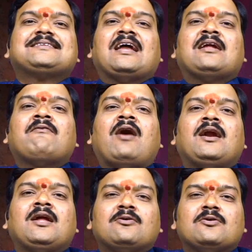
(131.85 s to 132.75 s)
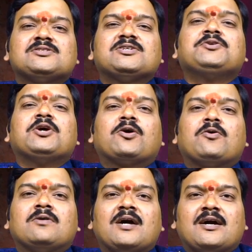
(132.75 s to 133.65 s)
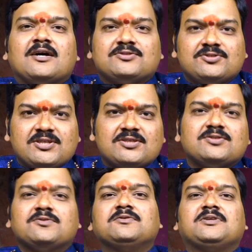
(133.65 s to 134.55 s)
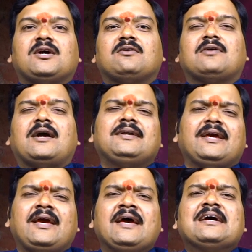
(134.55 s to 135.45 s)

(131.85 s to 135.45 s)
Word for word: తన వాళ్ళ కోసం ఎక్కువగా ఖర్చు చేస్తూ ఉంటారు అంటే